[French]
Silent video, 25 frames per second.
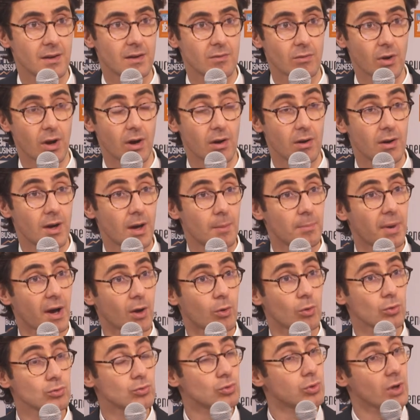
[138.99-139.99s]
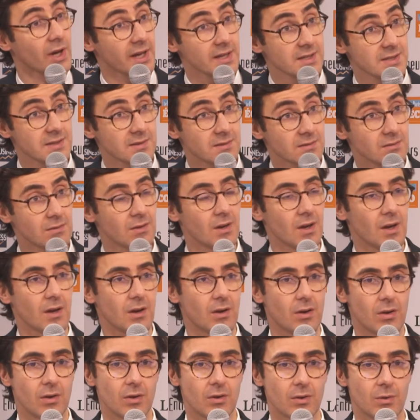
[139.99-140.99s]
Voilà. Par contre, tout le reste
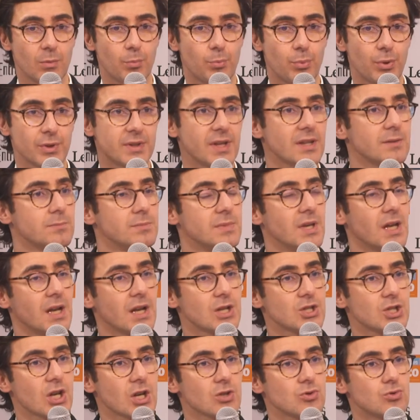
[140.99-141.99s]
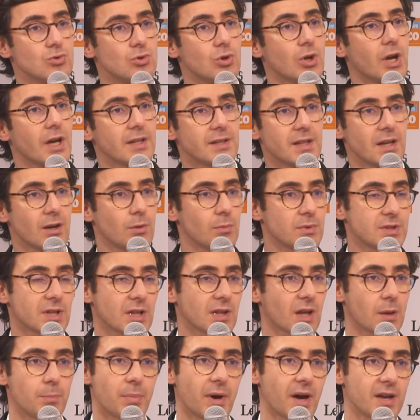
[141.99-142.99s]
euh, peut être mis à la charge du locataire en matière
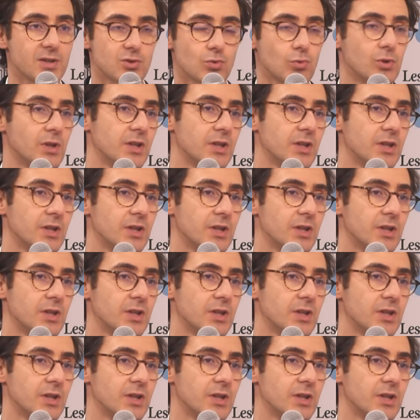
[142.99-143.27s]
de réparation.